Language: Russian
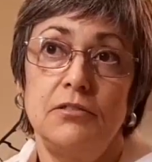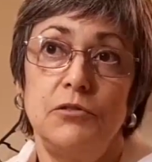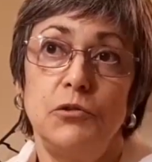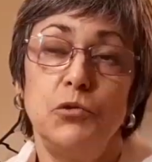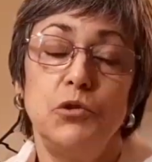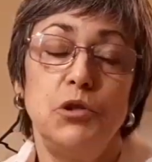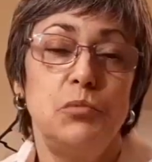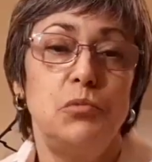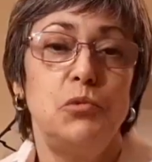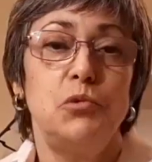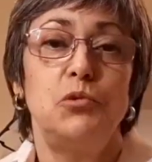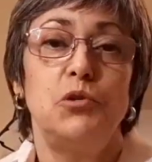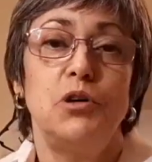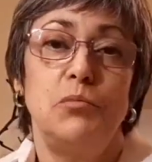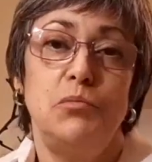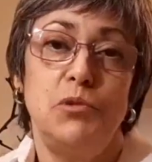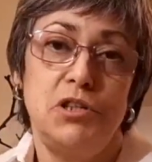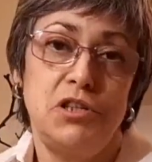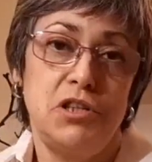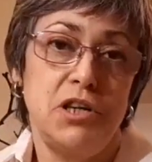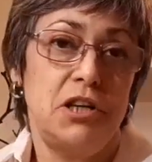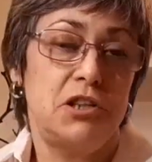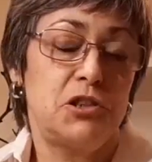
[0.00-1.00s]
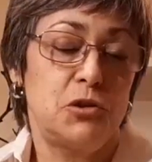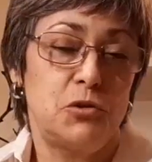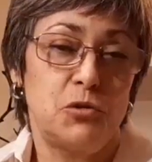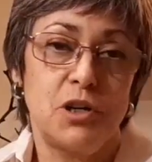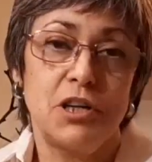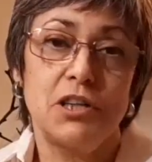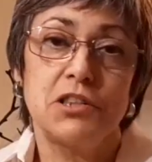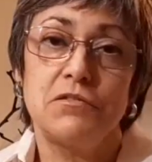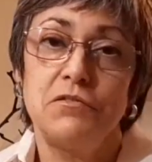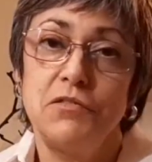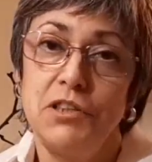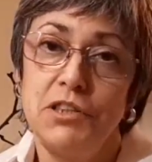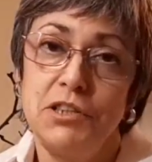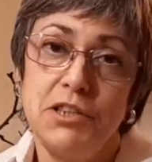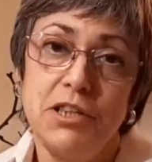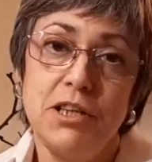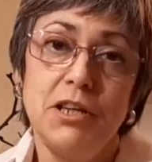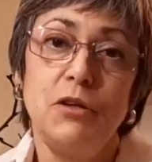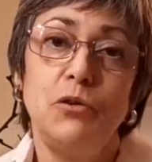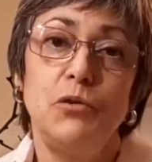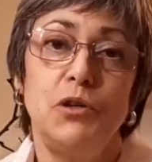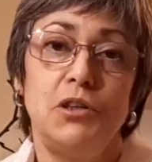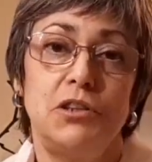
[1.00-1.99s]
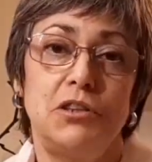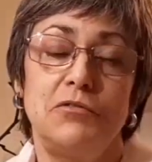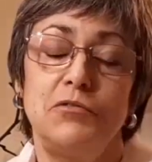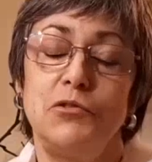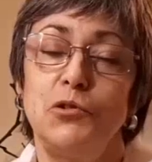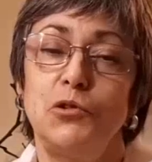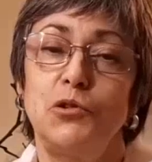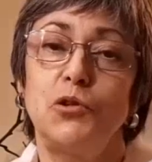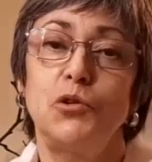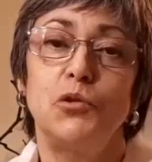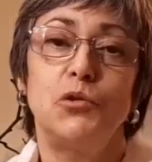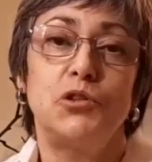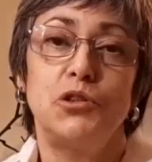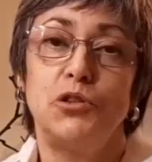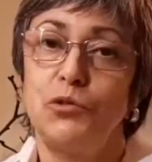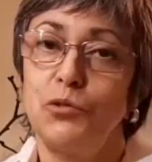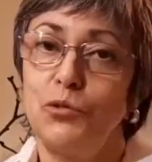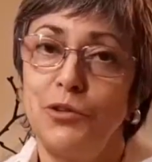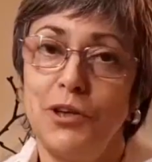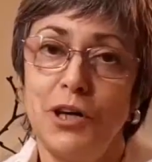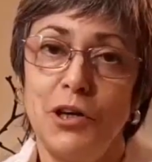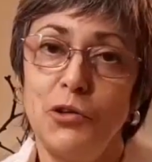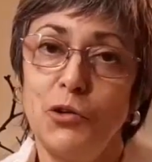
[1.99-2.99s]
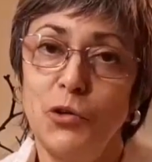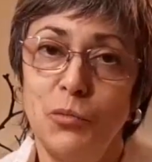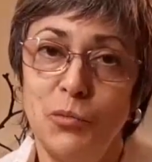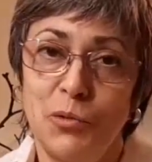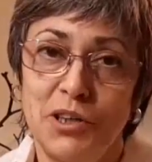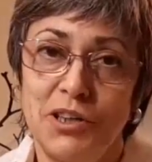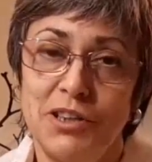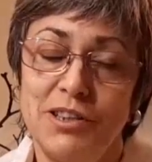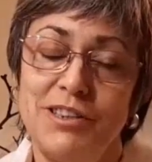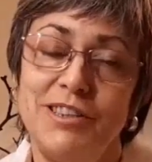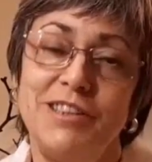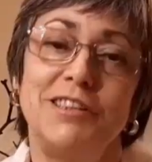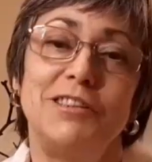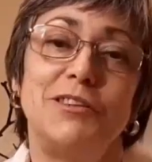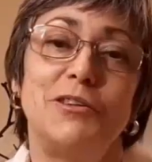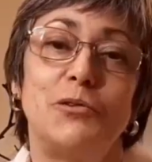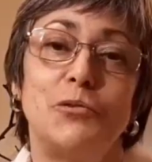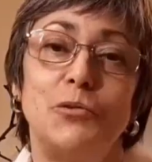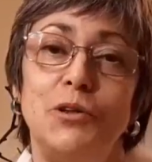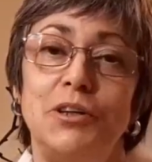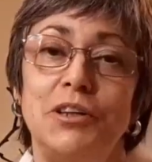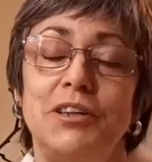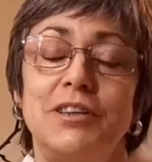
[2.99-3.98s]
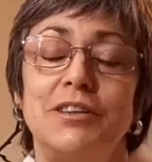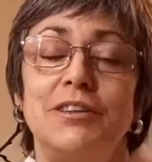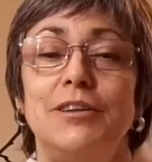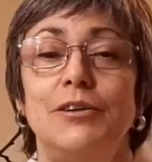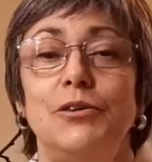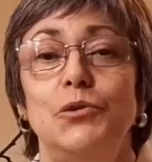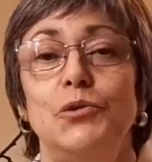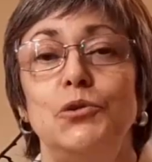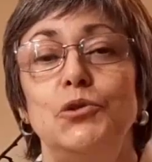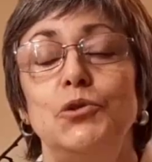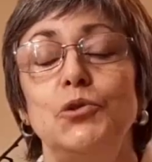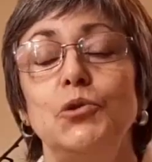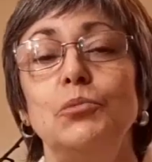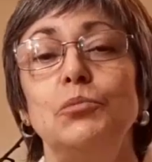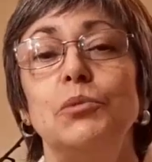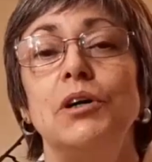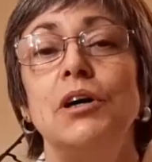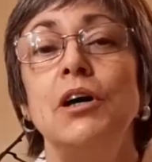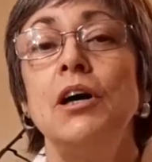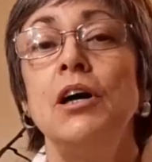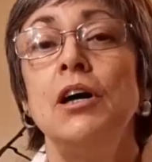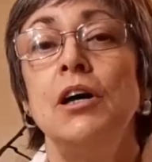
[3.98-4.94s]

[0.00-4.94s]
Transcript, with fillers: ну не буду обещать, что раз в неделю, это все-таки очень трудоемкое дело ролики для YouTube,